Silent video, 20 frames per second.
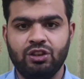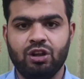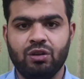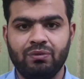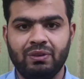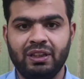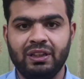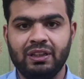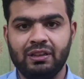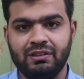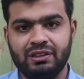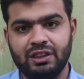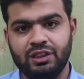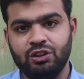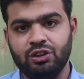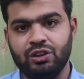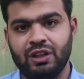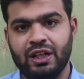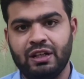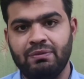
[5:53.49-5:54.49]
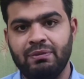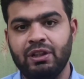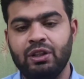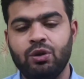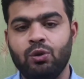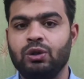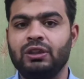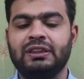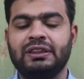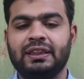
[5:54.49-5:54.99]
शॉमी की तरफ से जो रेडमी
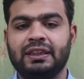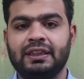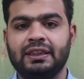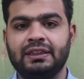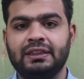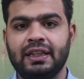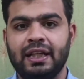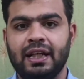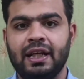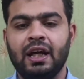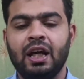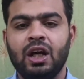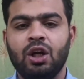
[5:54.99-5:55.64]
नोट सीरीज़ है